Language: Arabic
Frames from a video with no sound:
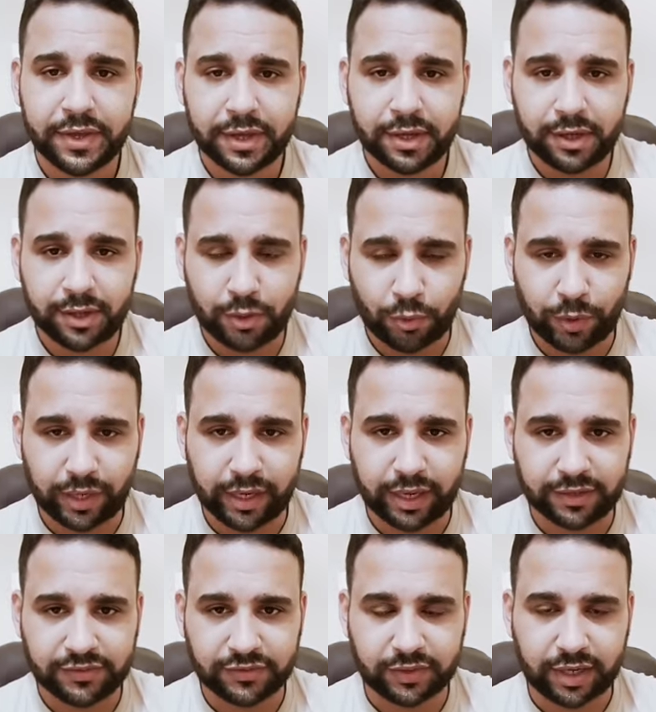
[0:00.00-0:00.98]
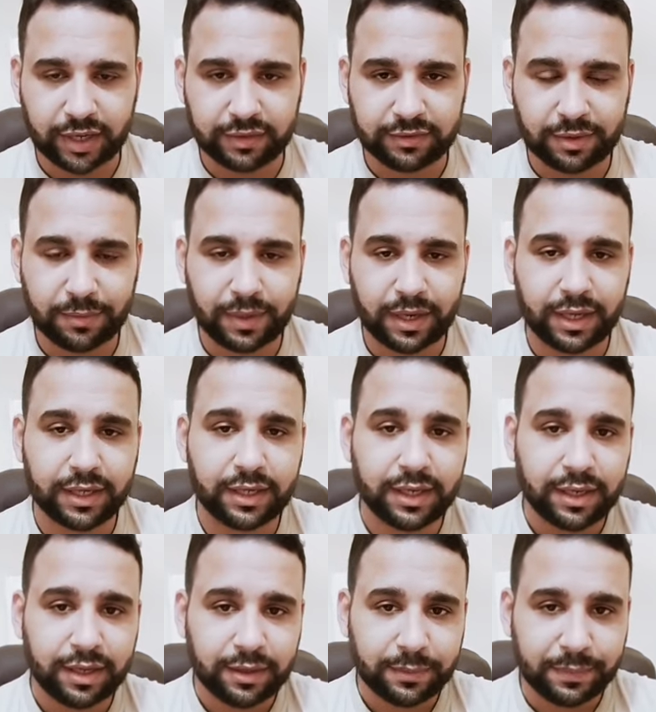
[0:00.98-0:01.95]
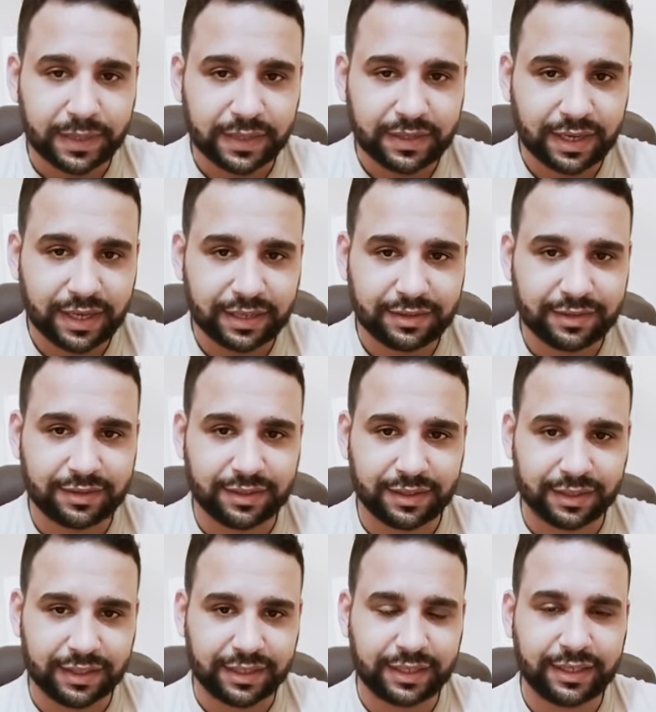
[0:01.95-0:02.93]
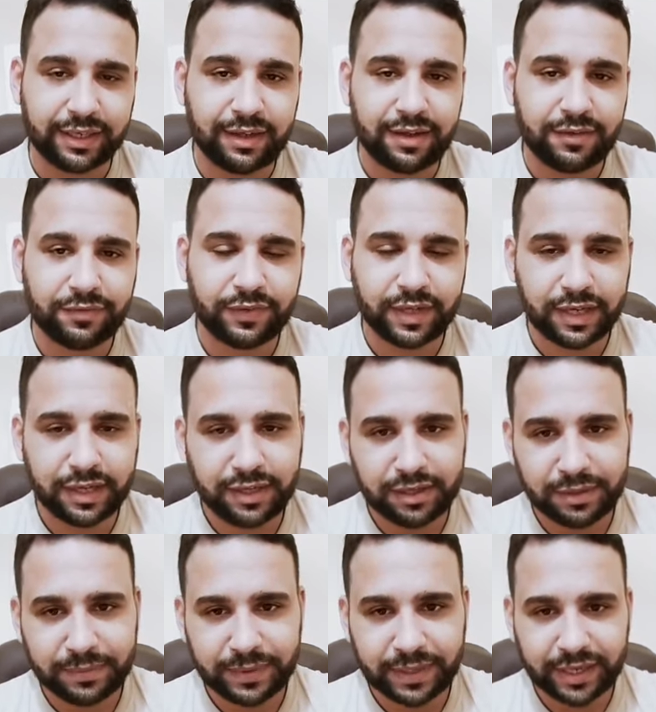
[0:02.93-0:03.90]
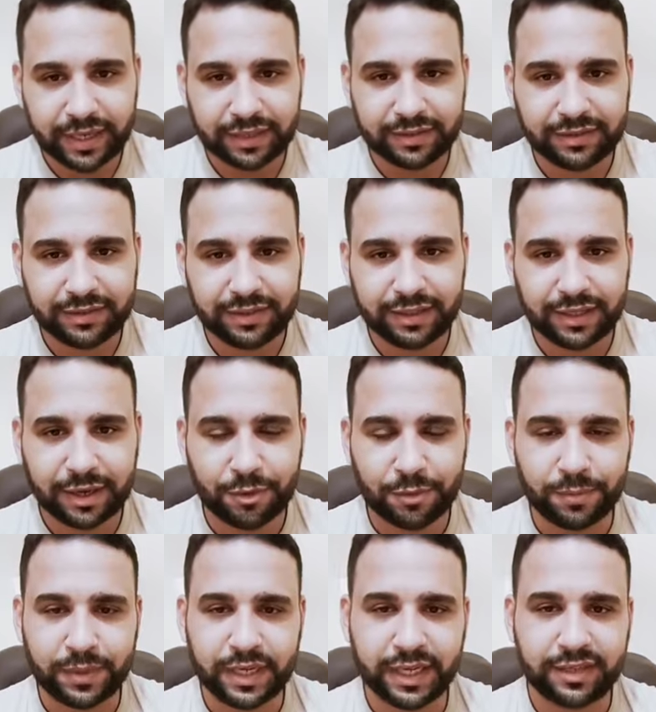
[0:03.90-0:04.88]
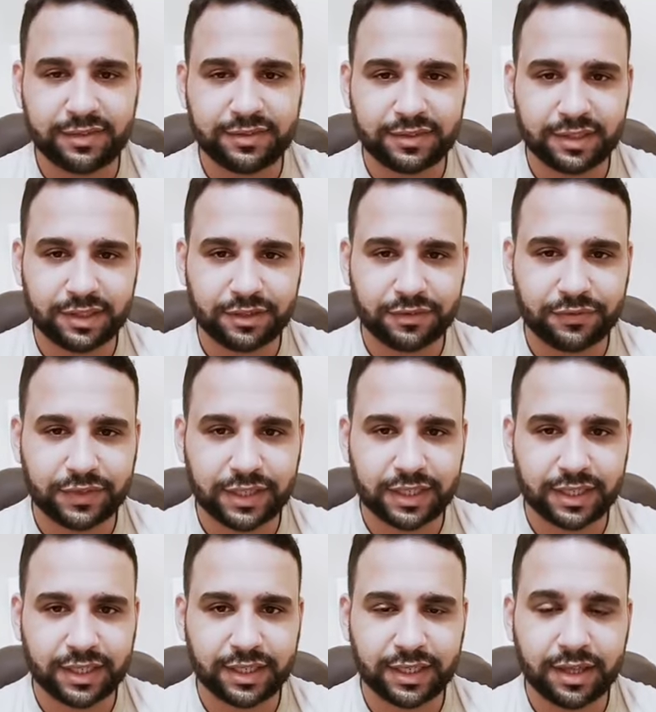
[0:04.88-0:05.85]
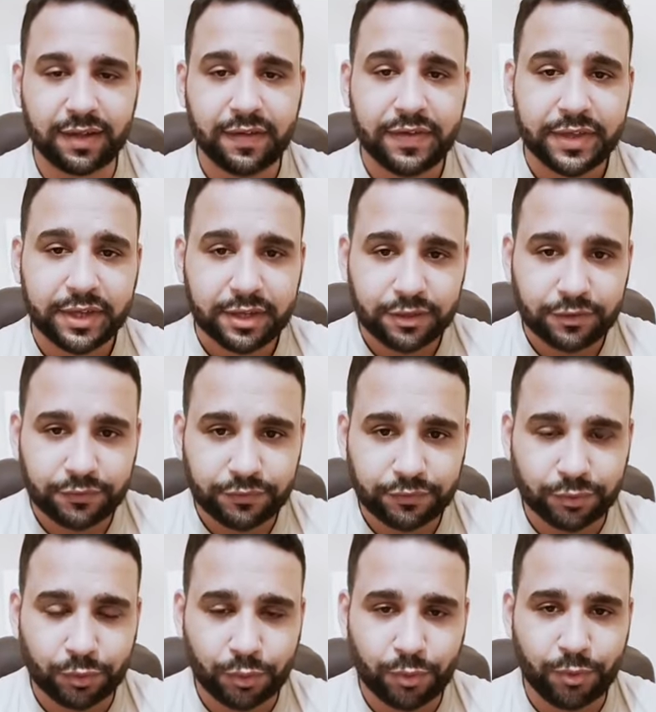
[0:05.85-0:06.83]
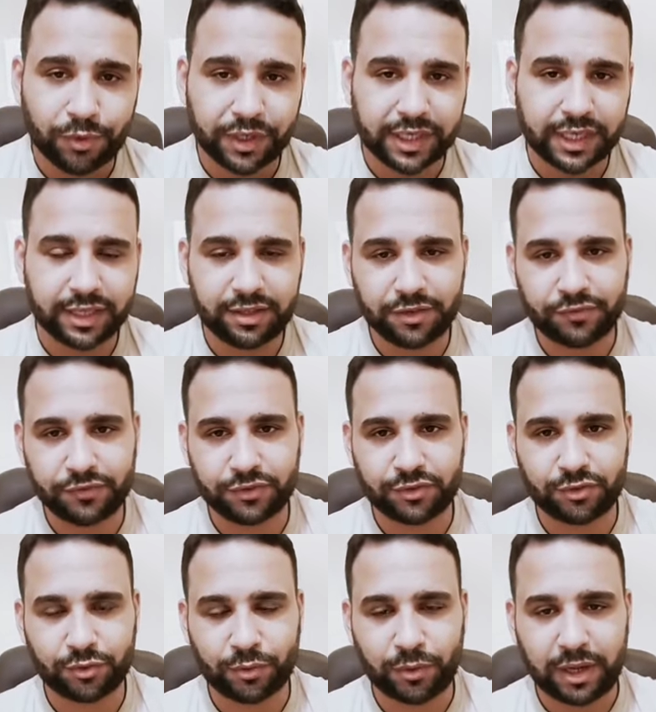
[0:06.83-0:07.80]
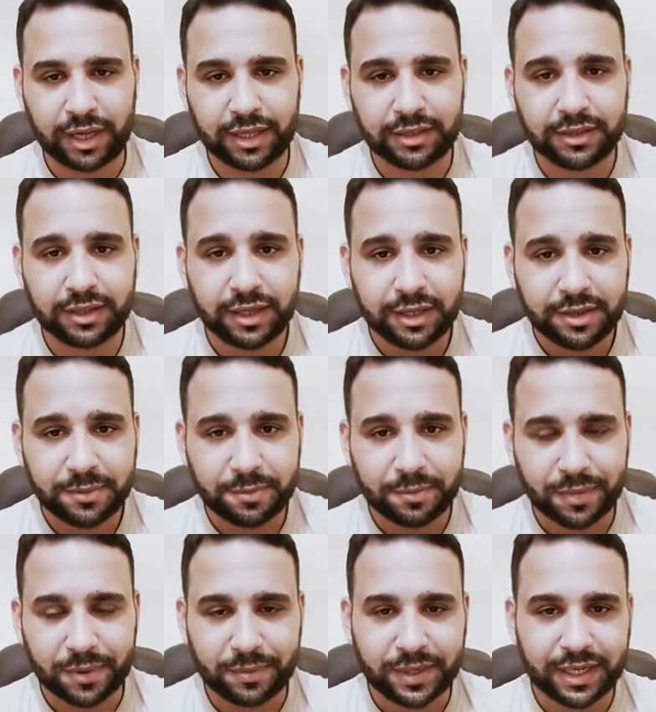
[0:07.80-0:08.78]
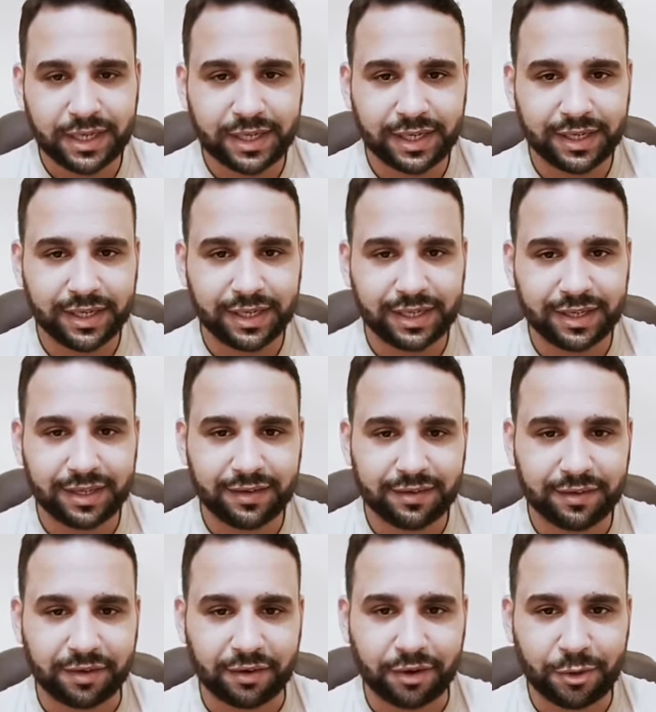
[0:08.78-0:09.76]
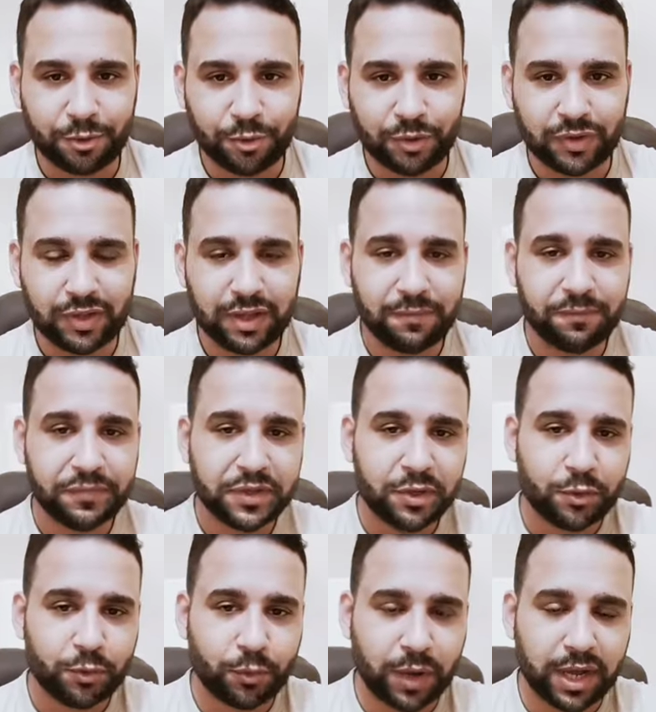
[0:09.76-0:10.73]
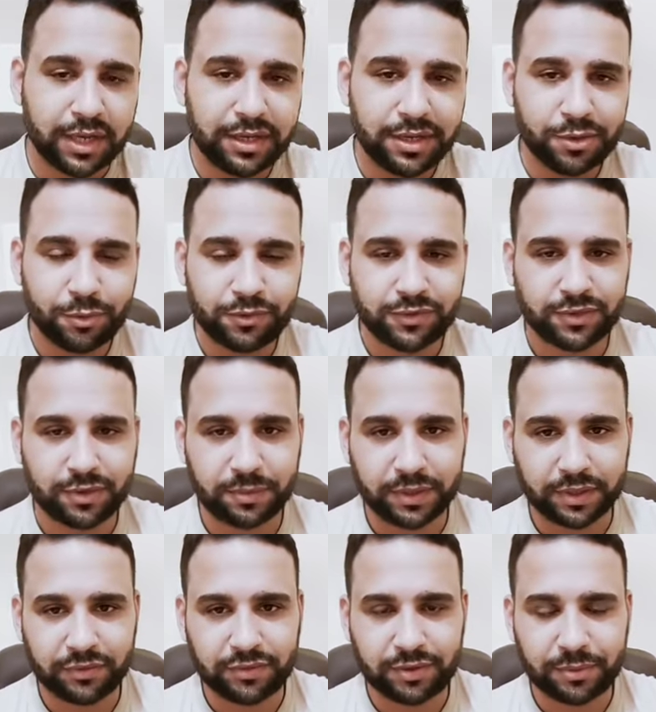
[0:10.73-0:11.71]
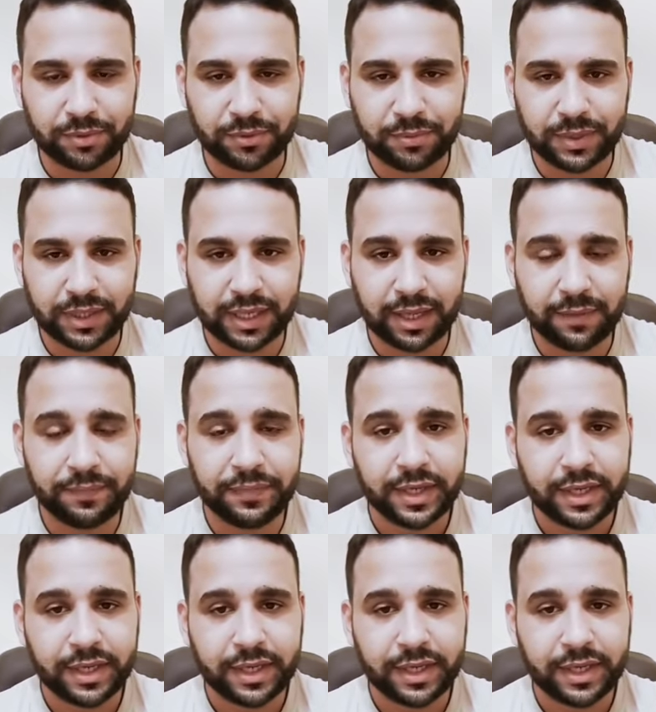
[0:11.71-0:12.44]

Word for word: هو الأسرع طبعا بتأتي خلاف لأن بيأتي أو بنحس إن في إحنا فروق كده في السرعات ما بين الرجل ده واي انثى بيرتبط بيها